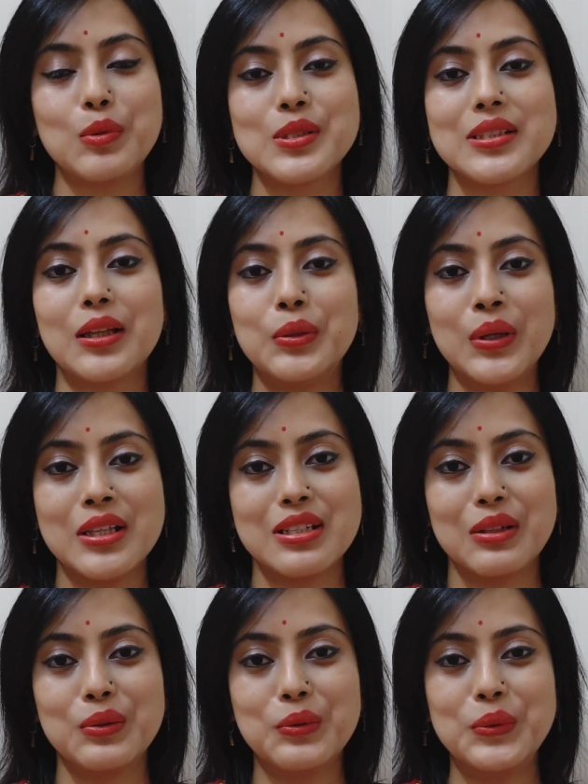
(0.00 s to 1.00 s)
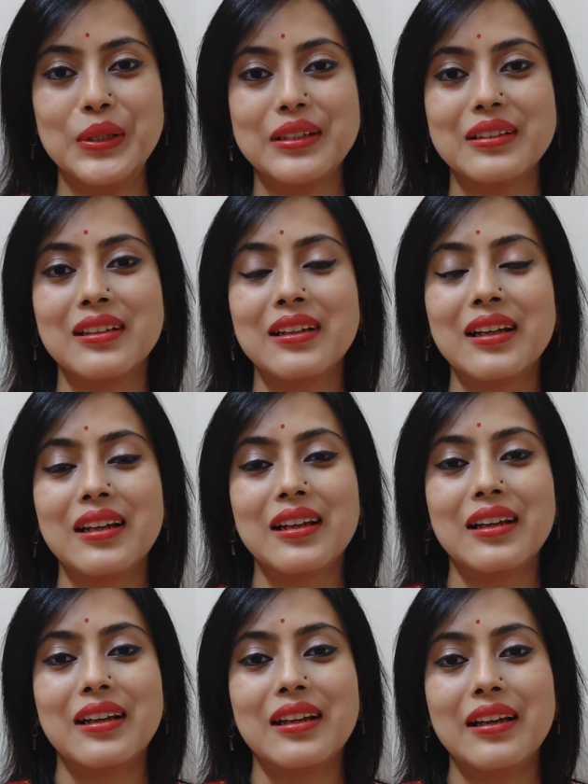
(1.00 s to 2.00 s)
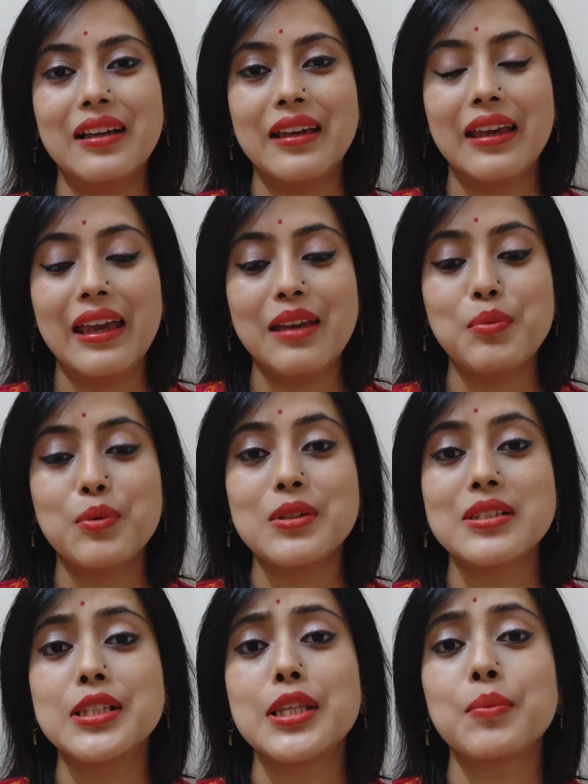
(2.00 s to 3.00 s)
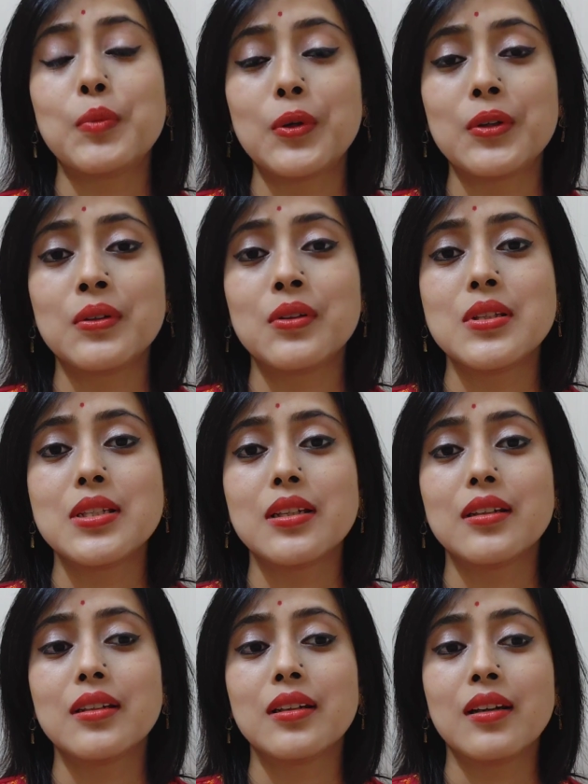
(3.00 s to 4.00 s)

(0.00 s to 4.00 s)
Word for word: অবস্থা দু হাজার কুড়ির এই পরিস্থিতিতে মনে হলো যে